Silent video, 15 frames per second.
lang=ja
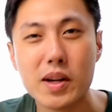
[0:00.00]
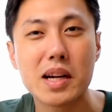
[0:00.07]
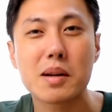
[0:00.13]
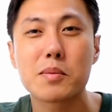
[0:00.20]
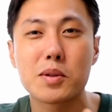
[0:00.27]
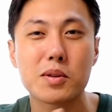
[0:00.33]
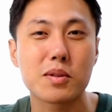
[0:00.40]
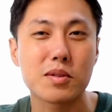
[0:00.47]
これから
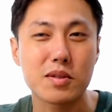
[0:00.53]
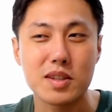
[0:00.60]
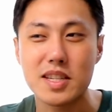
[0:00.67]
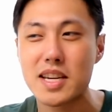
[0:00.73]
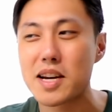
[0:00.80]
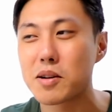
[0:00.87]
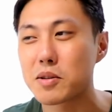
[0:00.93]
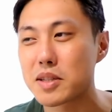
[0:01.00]
もどんどん
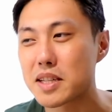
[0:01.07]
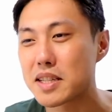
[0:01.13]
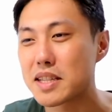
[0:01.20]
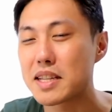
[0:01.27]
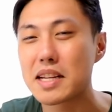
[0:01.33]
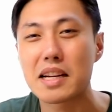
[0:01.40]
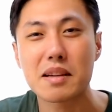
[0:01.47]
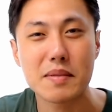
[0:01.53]
シェアをさせ
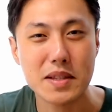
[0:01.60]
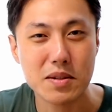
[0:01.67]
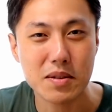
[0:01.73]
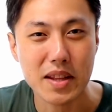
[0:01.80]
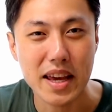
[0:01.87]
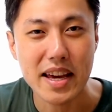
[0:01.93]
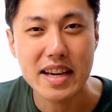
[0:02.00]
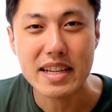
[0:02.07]
ていただきます
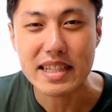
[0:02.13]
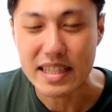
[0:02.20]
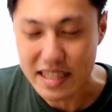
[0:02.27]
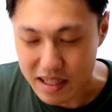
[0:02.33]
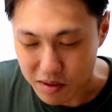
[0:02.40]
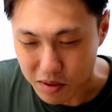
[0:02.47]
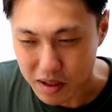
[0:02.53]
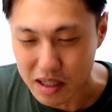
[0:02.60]
ので、ぜひ
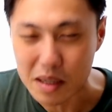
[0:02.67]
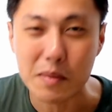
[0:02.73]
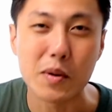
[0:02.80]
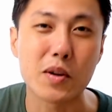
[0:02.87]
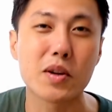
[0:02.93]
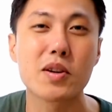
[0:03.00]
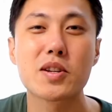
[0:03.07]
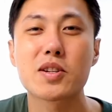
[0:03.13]
あのこれから
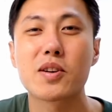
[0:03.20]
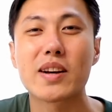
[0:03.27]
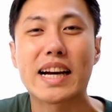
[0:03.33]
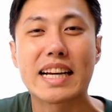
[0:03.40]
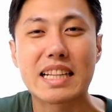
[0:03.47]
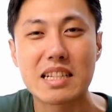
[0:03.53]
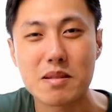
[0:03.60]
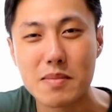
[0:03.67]
もよろしくお
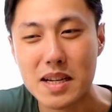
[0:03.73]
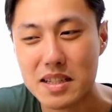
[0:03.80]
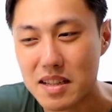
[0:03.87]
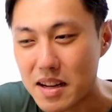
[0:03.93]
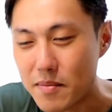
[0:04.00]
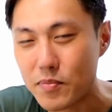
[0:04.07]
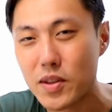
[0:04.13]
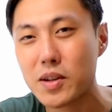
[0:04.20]
願いいたします。
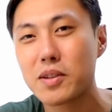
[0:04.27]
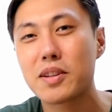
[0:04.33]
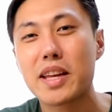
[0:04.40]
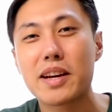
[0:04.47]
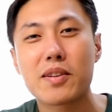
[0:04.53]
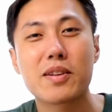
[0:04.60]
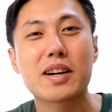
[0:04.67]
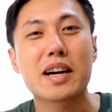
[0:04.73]
ということ
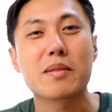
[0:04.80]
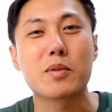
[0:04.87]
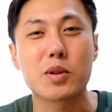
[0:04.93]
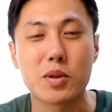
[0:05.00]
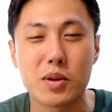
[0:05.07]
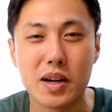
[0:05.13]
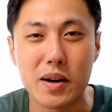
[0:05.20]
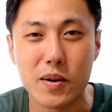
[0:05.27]
で今回も
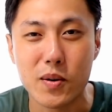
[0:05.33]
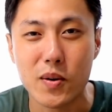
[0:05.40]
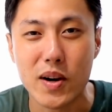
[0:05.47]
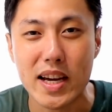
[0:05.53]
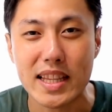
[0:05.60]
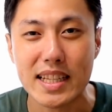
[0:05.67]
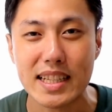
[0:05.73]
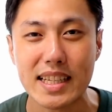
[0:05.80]
動画をご
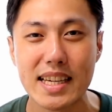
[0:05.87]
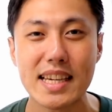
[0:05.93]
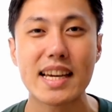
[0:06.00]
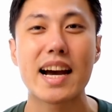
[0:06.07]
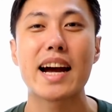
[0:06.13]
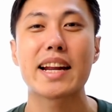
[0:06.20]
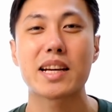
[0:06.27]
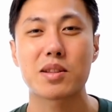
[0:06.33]
覧いただき
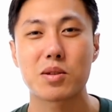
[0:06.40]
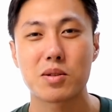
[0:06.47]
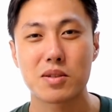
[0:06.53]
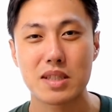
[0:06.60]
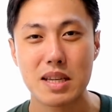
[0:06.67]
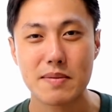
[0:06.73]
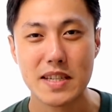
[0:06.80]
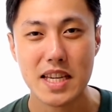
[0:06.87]
ありがとう
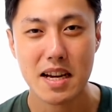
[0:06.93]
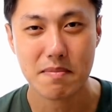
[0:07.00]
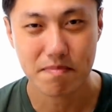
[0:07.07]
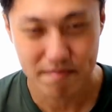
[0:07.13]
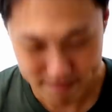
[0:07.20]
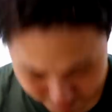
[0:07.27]
ございました。